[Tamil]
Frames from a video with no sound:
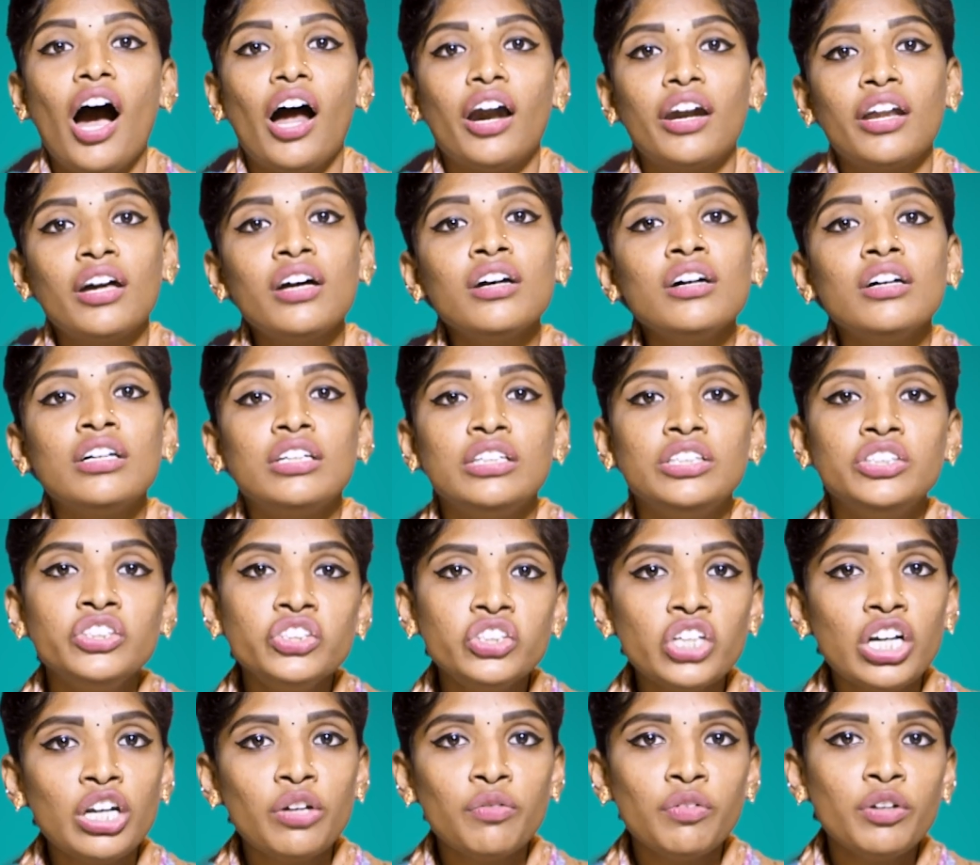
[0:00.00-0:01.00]
ஆனா
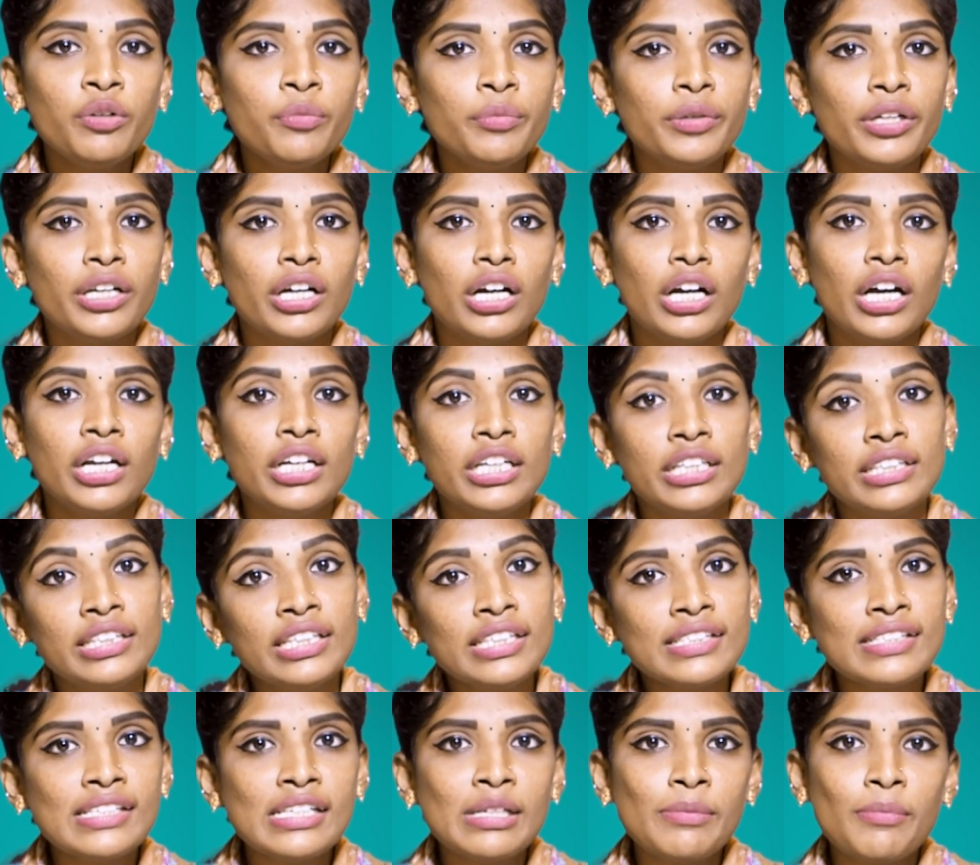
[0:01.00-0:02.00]
இன்றளவிலும் இருக்க
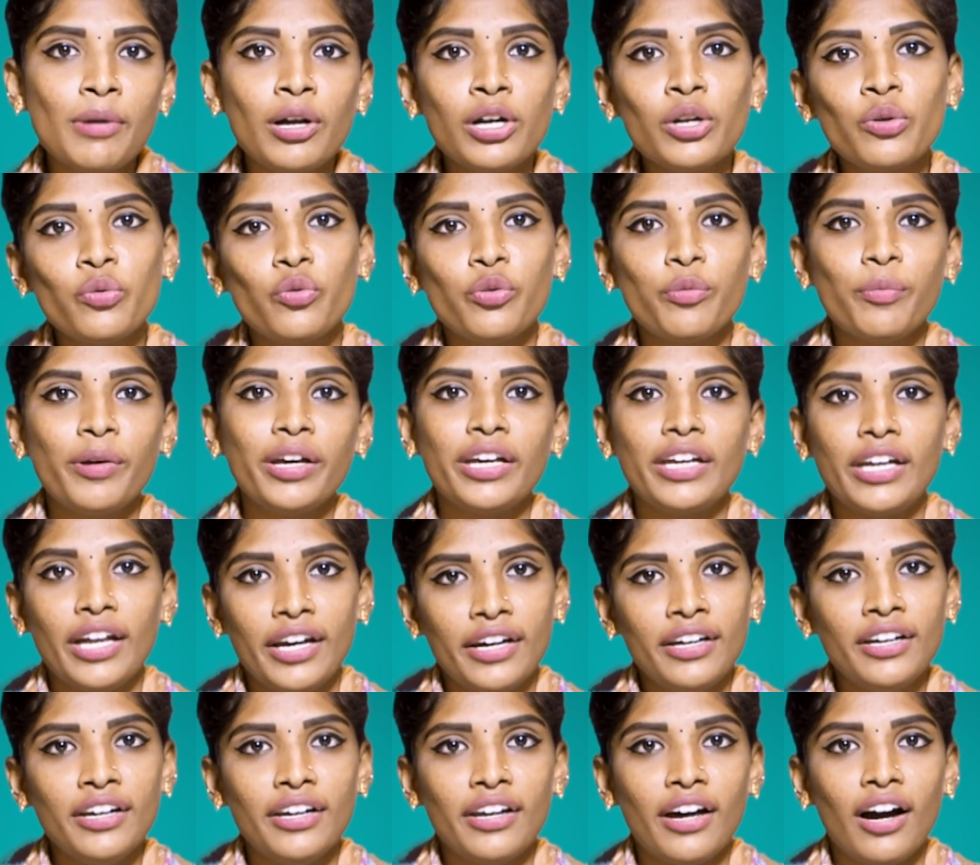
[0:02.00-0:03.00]
நிதர்சனமான உண்மை
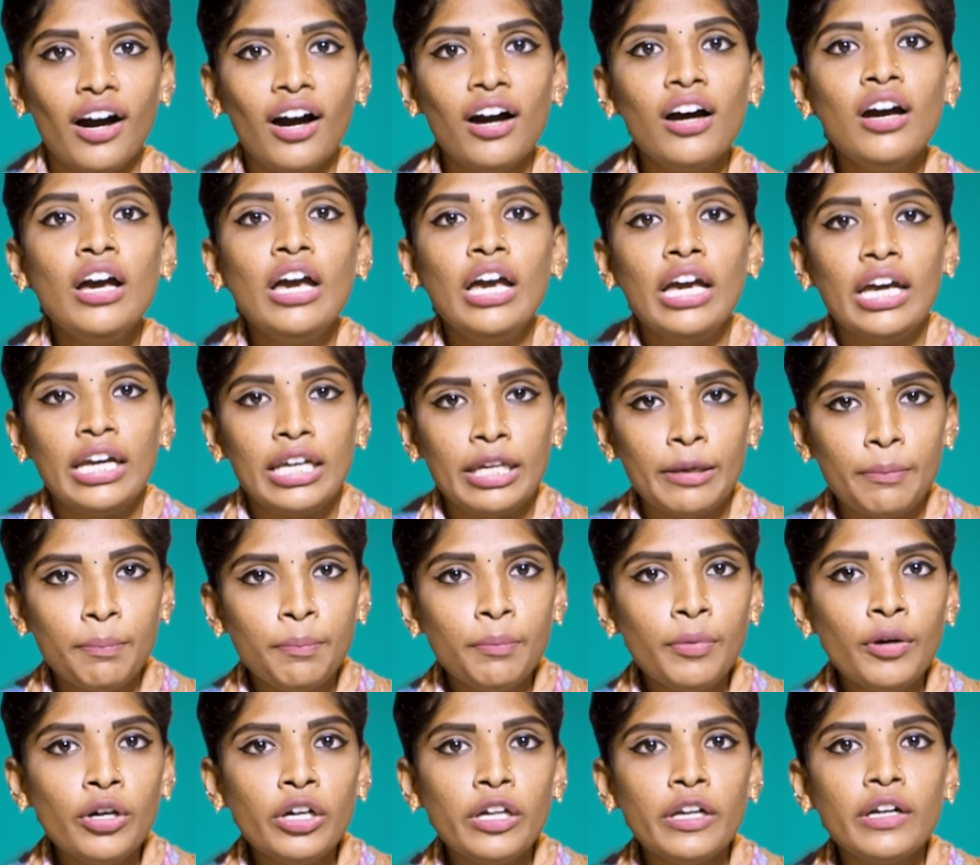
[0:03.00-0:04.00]
என்னன்னா
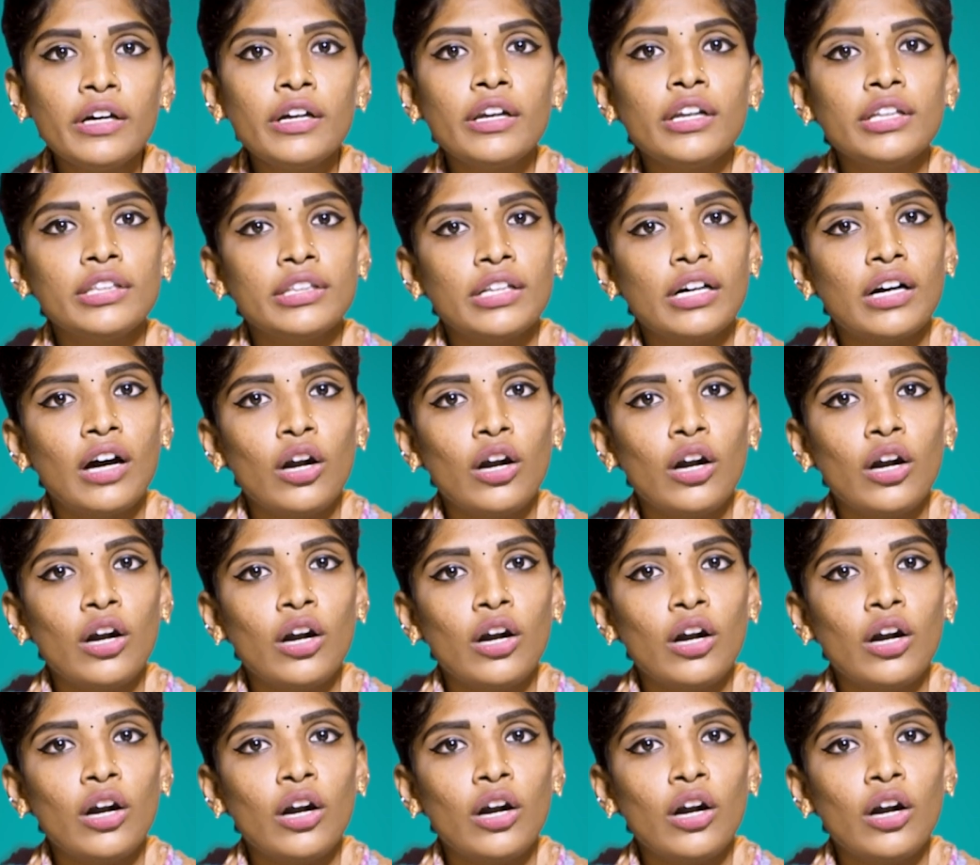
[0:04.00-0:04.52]
இப்போ இருக்கிற இந்த